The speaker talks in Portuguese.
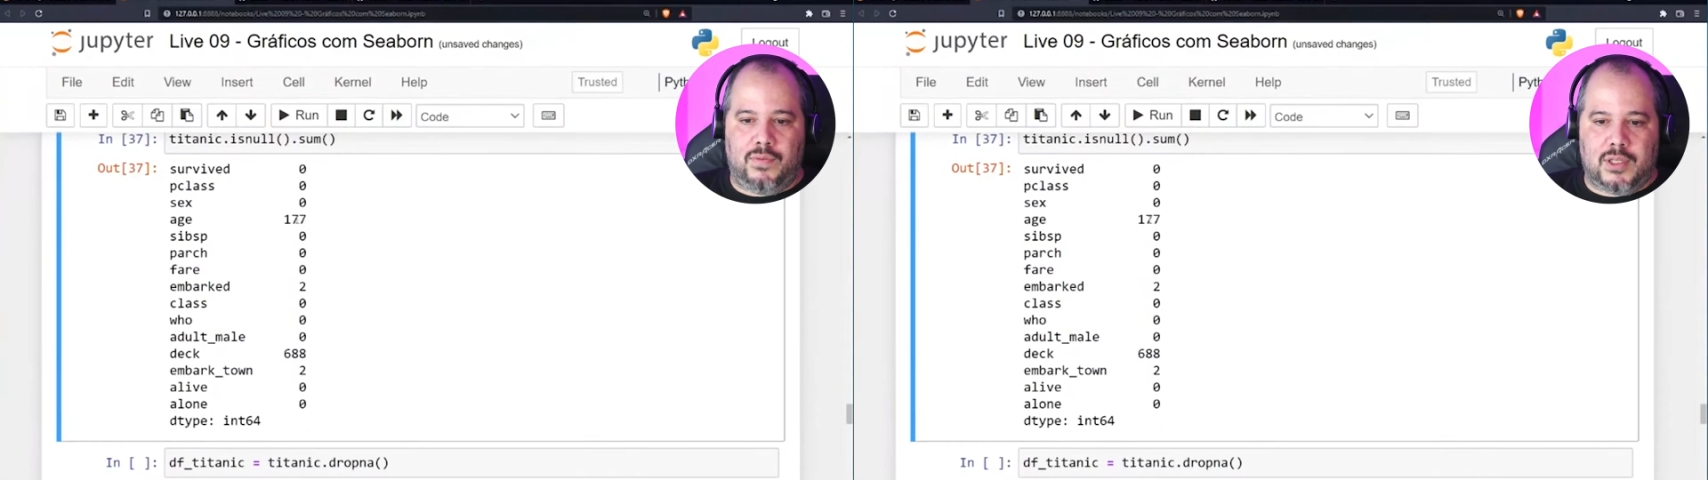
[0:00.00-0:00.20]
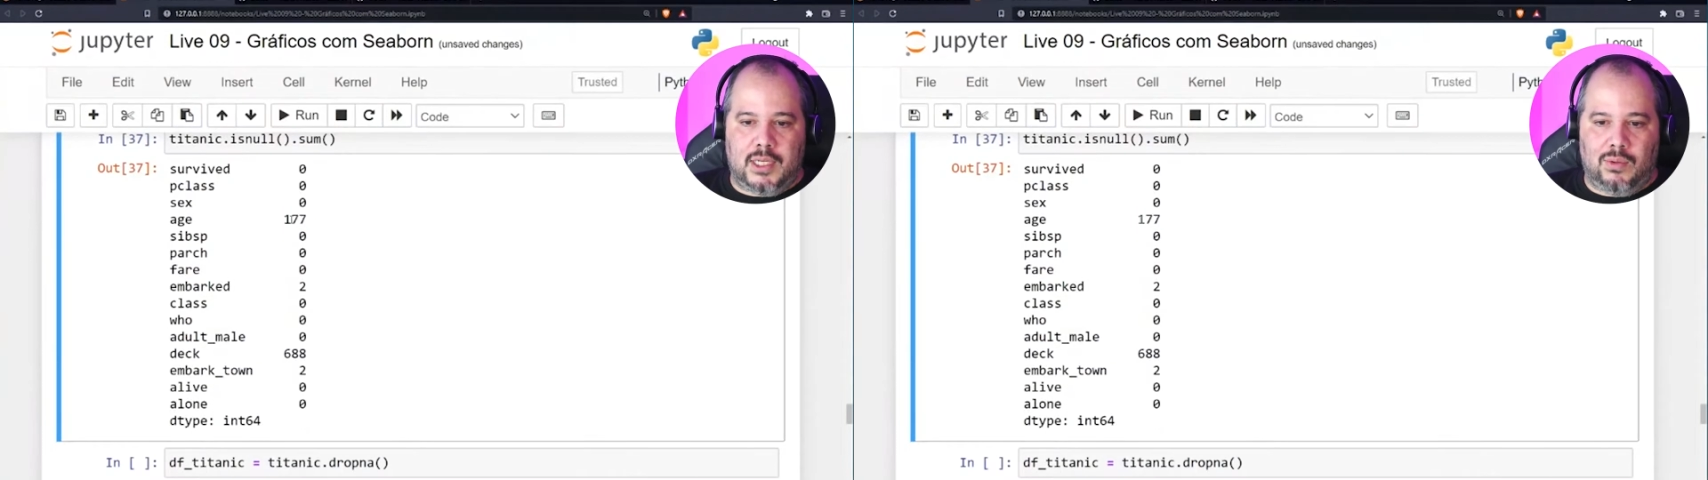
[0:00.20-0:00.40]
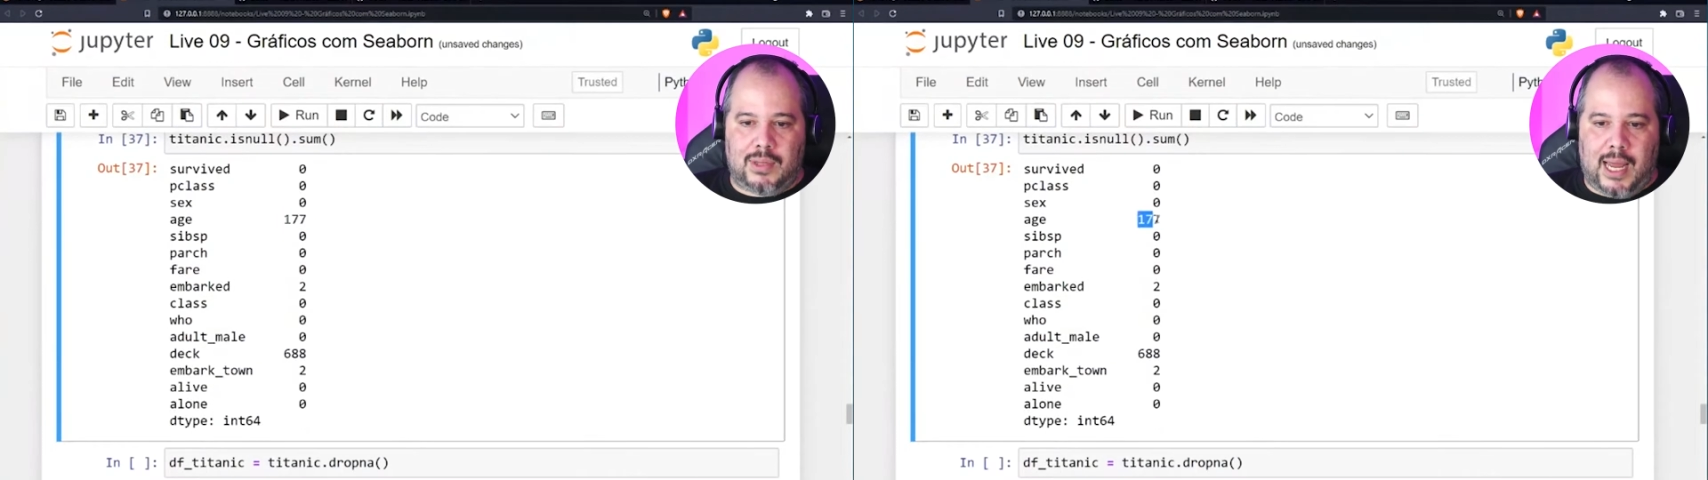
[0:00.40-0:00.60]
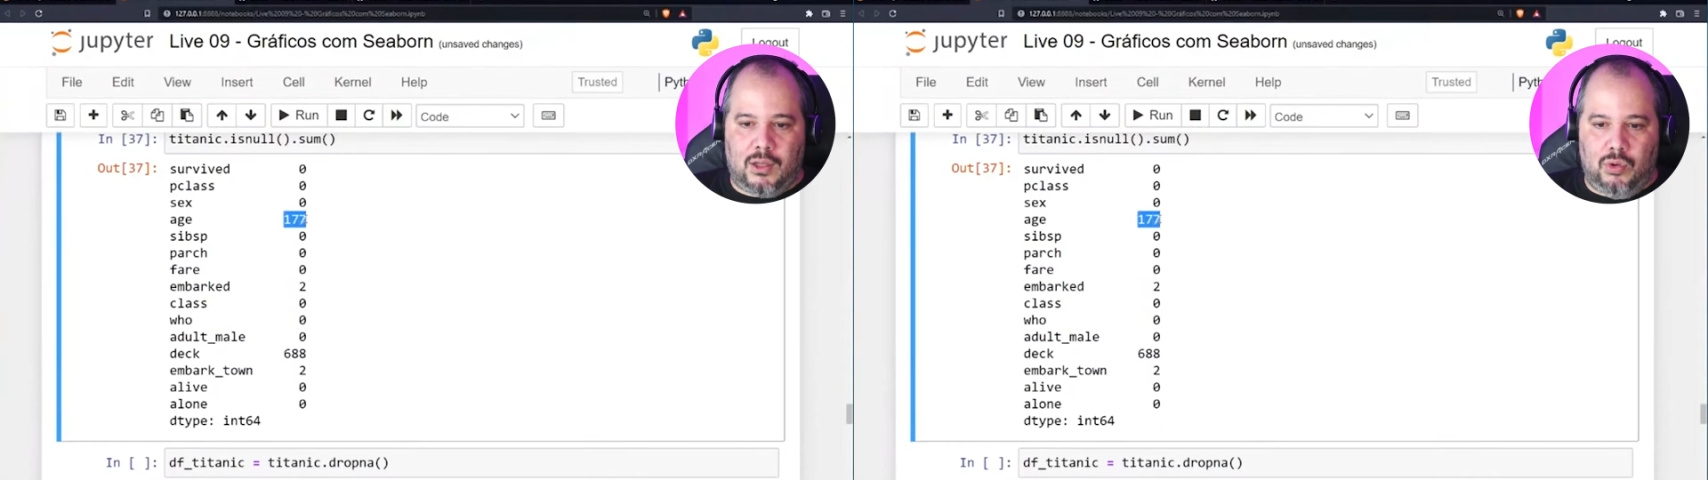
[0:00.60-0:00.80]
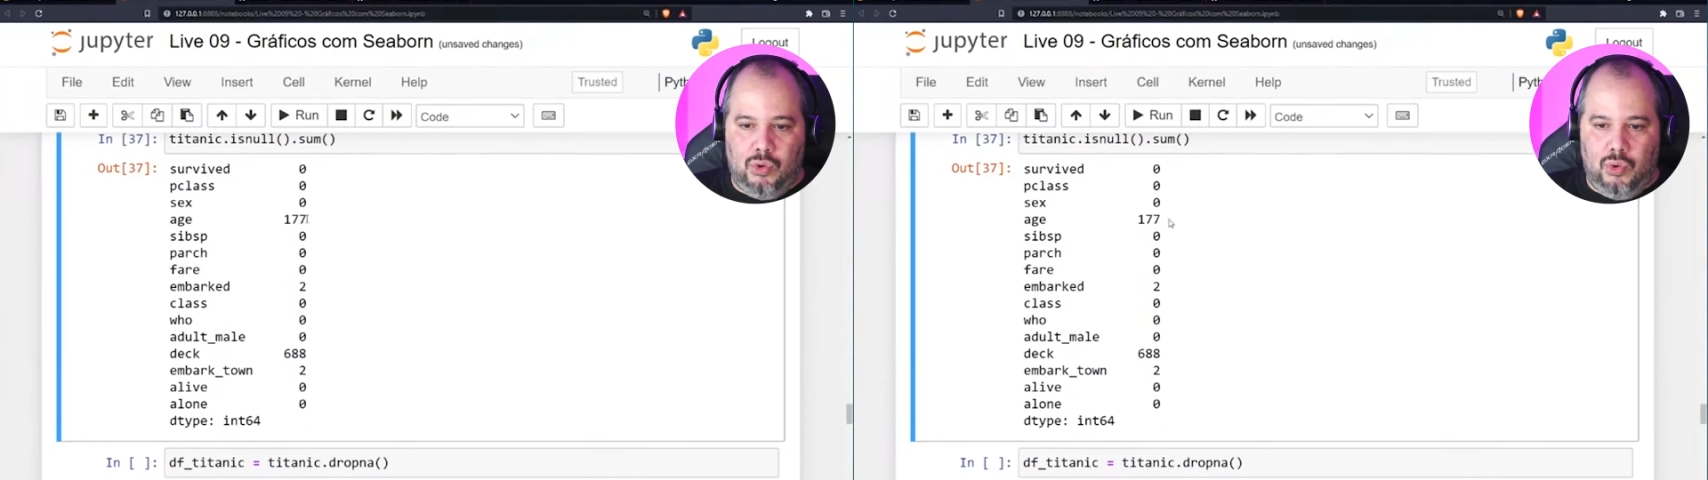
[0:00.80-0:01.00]
você não
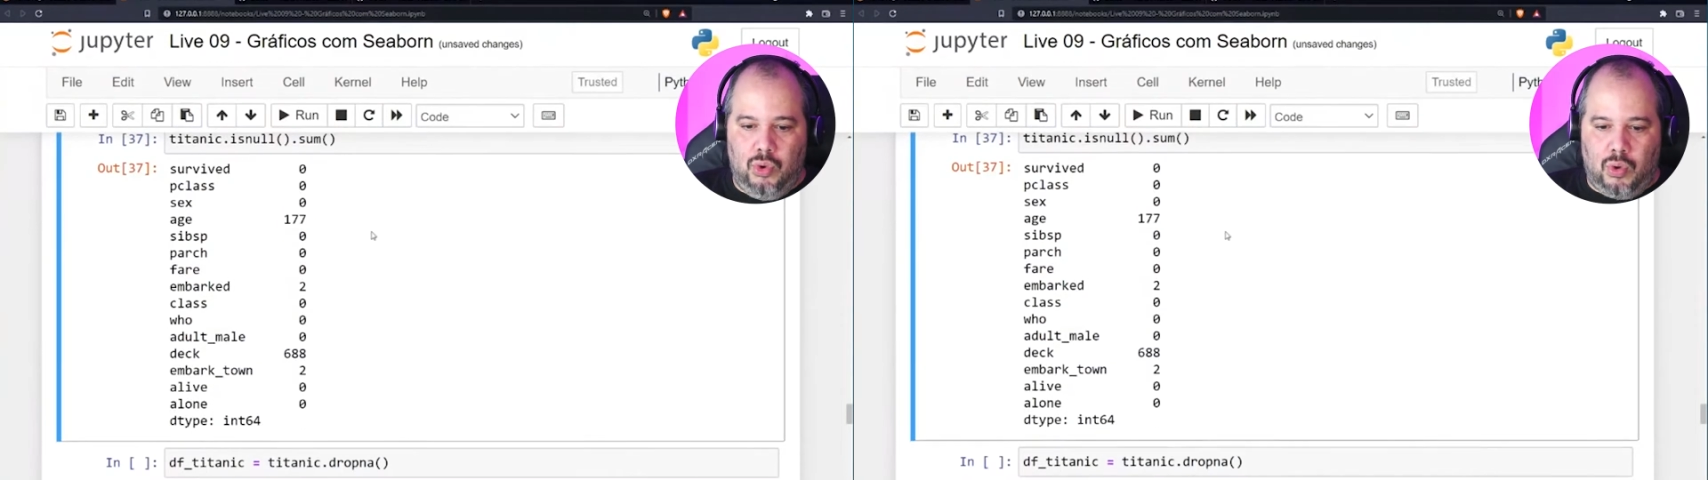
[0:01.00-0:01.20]
trata um nulo,